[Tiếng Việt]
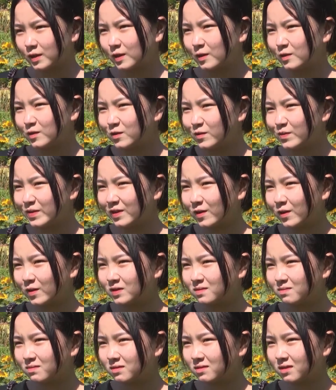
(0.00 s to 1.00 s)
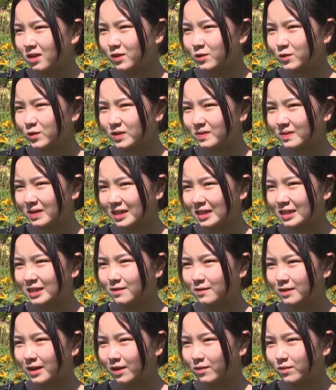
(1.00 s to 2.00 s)
kiểu như mình có thanh xuân và kỷ
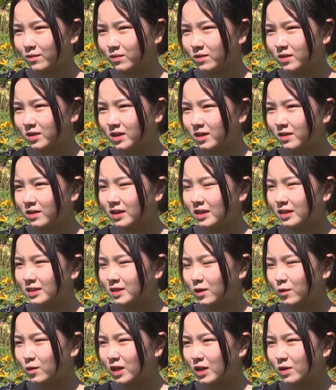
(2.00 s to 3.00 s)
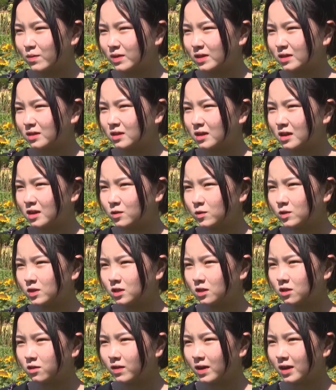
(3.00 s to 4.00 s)
niệm đẹp để sau này mình lưu
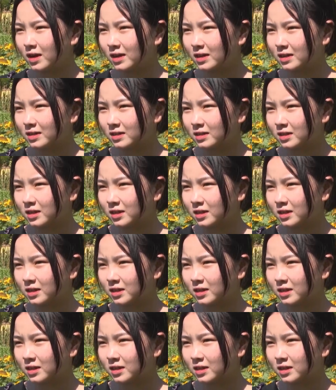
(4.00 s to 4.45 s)
giữ và